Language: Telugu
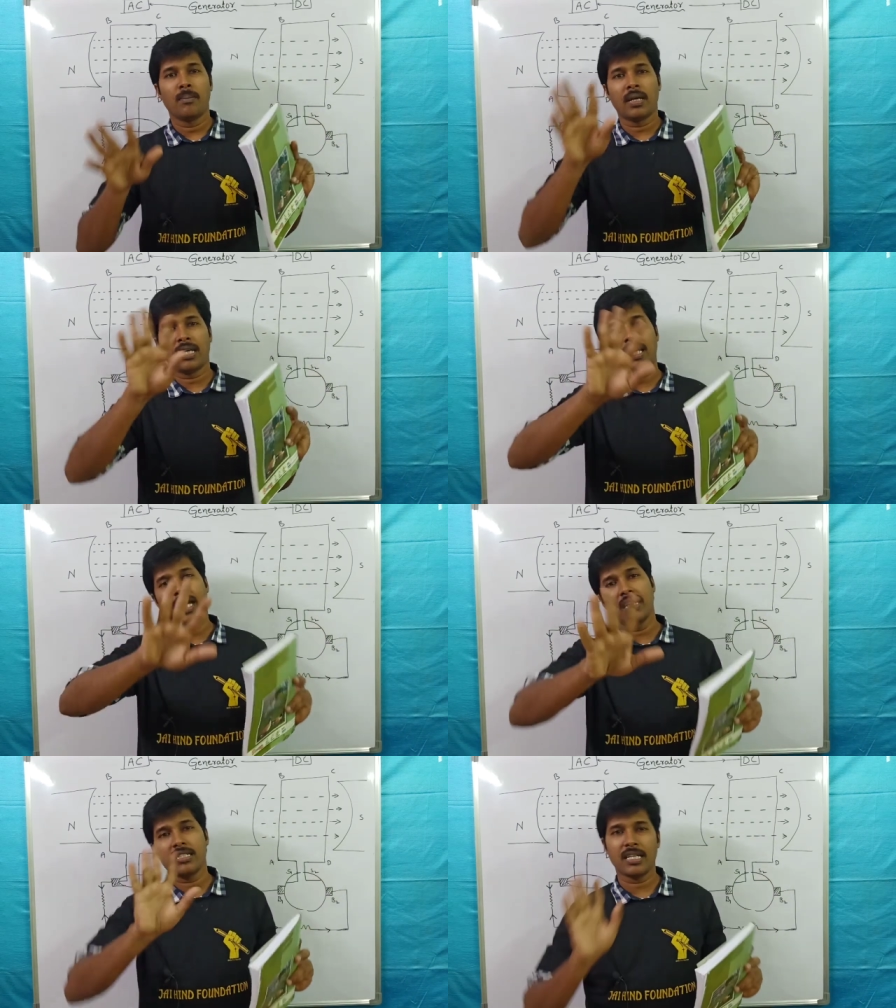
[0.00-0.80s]
మనకి
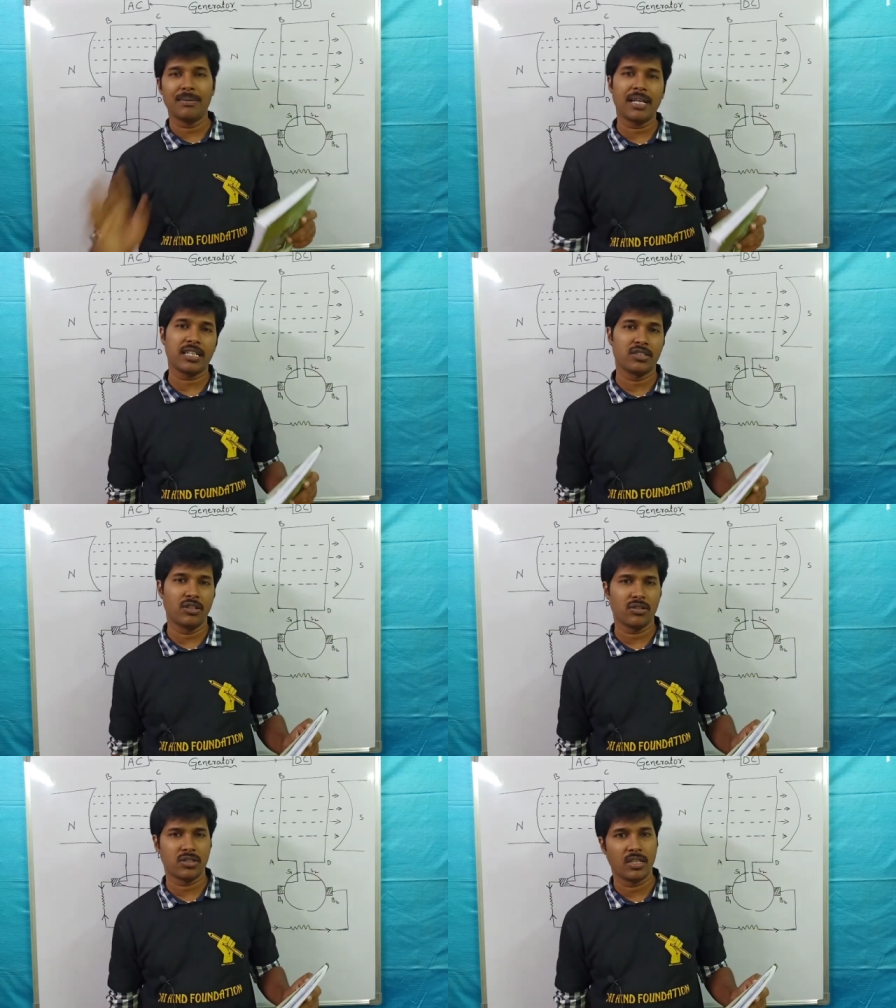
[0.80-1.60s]
కరెంట్ సేమ్
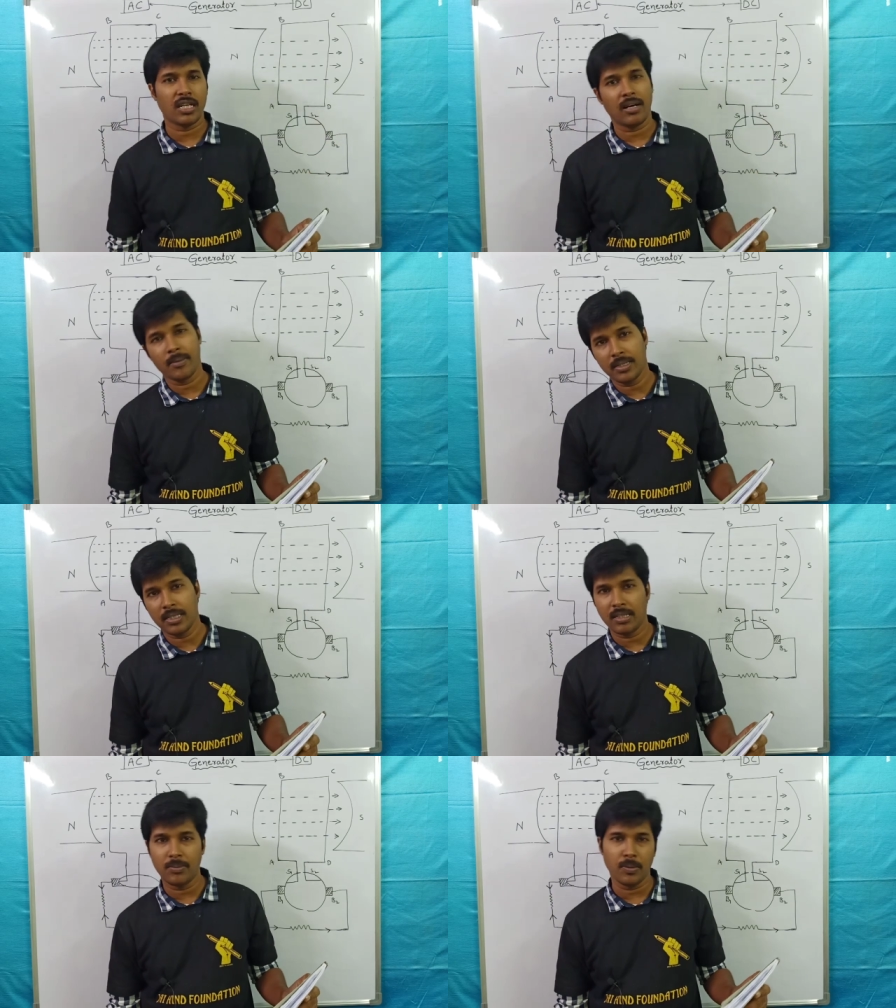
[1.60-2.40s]
డైరెక్షన్లోనే వస్తుందండి
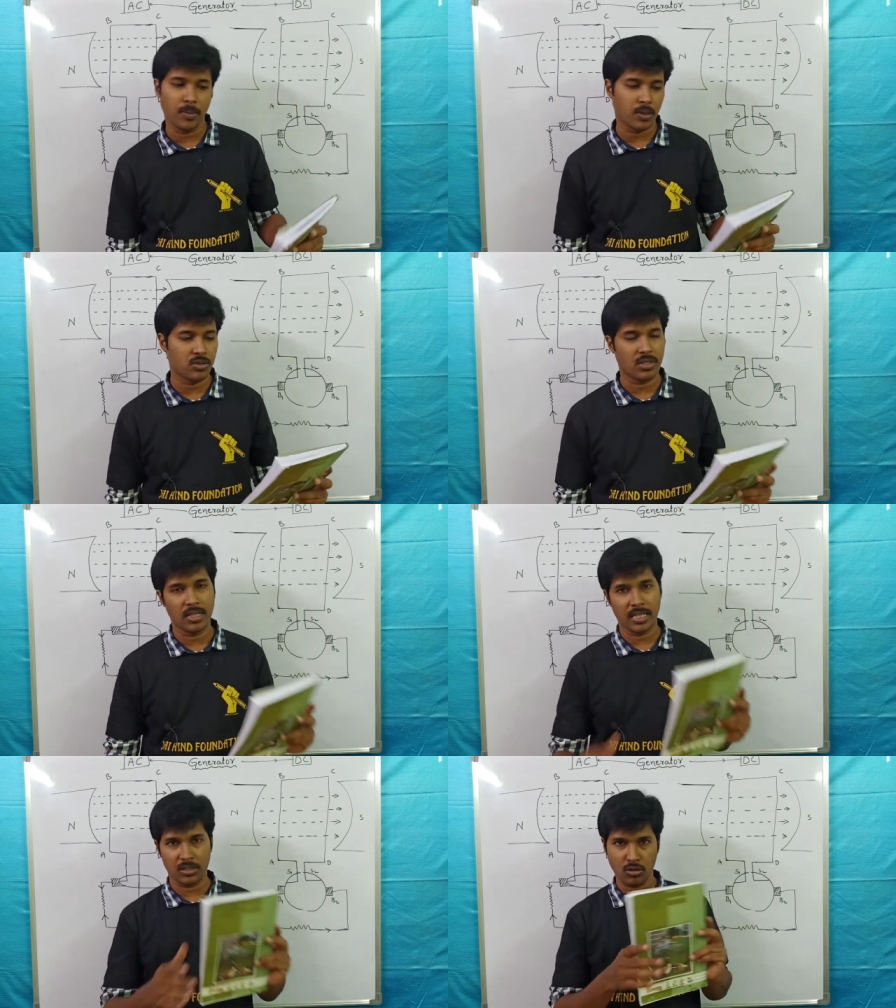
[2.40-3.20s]
కాబట్టి ఇప్పుడు మనం ఒకసారి
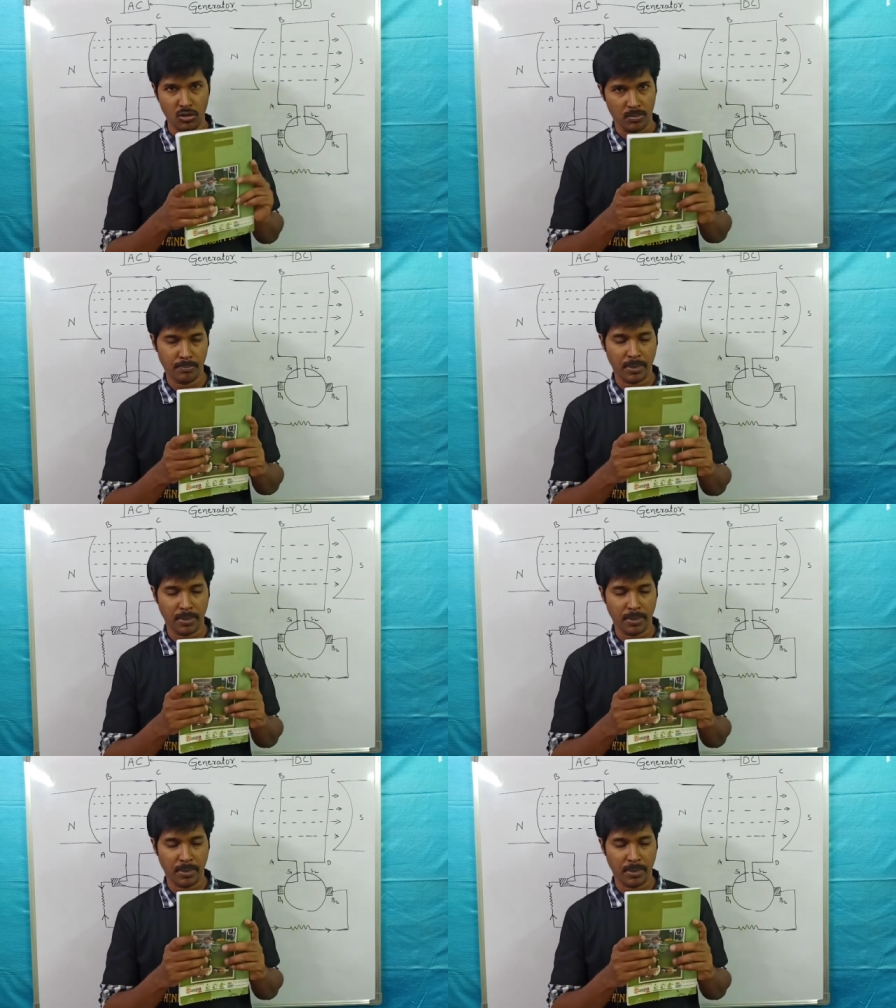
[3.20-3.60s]
ఇక్కడ చూద్దాం